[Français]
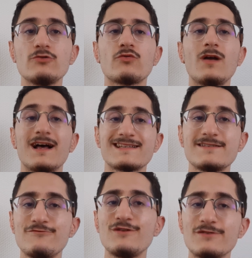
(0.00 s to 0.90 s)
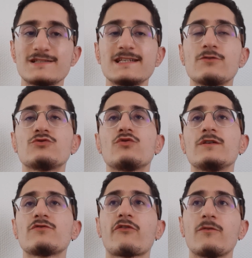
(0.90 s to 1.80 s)
Donc voilà, si vous voulez aussi
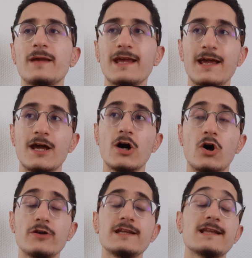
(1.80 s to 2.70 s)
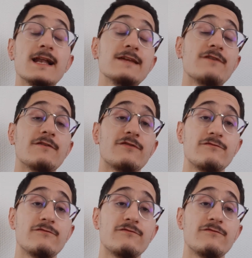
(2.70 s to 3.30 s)
retourner au sommet en Italie, bah,